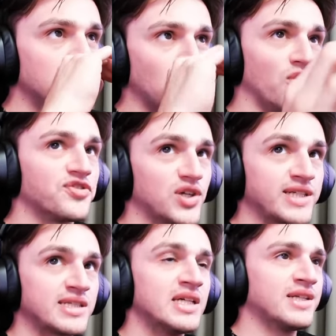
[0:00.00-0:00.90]

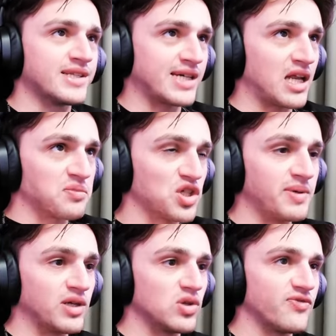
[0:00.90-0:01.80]
Off-Tracks. Das kann einem schnell mal
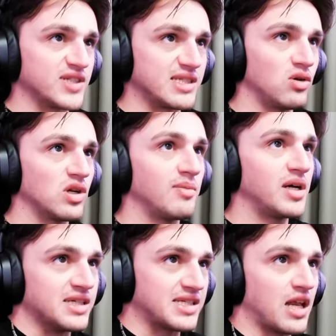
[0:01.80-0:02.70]
die Runde versauen, aber
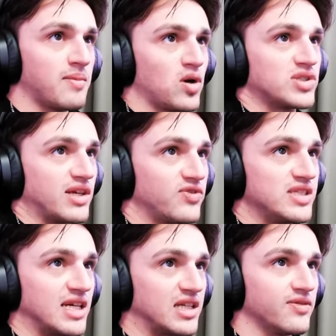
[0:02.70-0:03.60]
das kann einem auch sehr viel
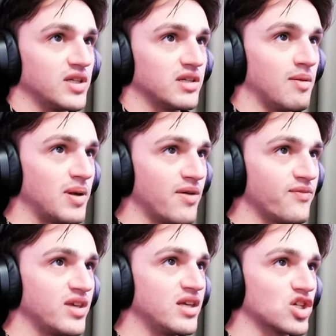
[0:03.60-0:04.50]
Zeit gewinnen. Dann bleiben
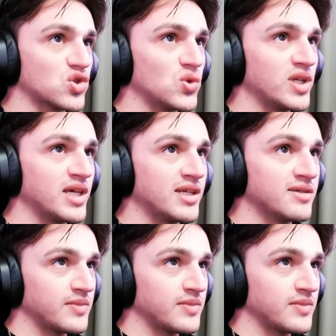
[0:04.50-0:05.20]
wir hier schön innen.